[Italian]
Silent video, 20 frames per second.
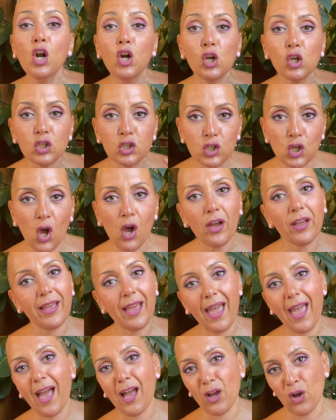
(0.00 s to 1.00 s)
Lo so
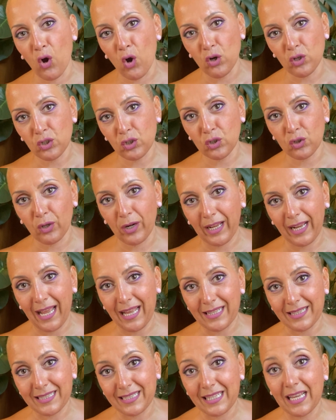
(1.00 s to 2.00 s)
che è agosto
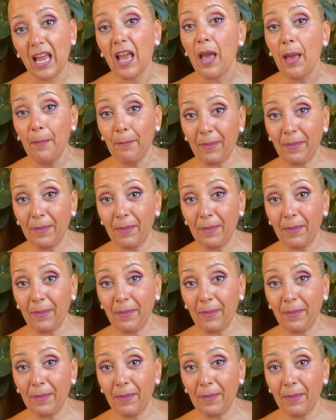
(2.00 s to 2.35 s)
ragazzi,